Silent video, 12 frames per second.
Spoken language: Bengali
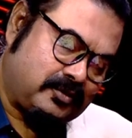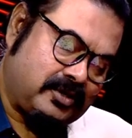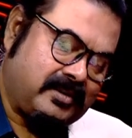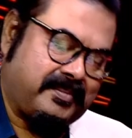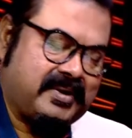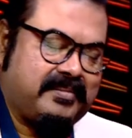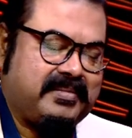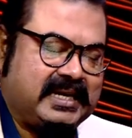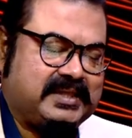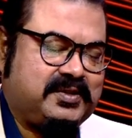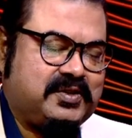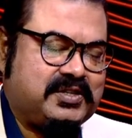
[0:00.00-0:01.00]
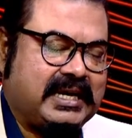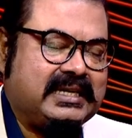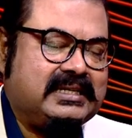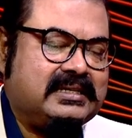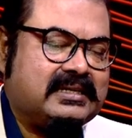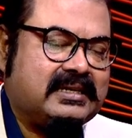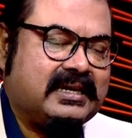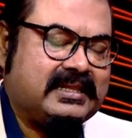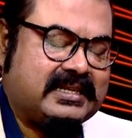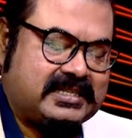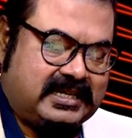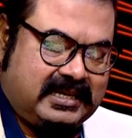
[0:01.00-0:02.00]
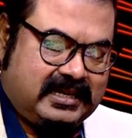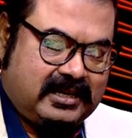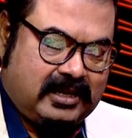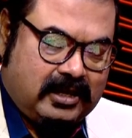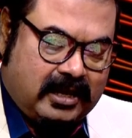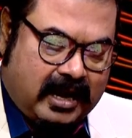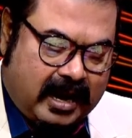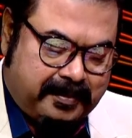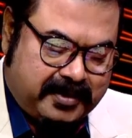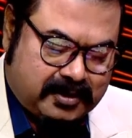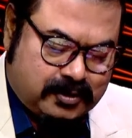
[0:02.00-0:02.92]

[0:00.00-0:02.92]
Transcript: মতোই আমরা নেত্রী চাই এদেশে আপনি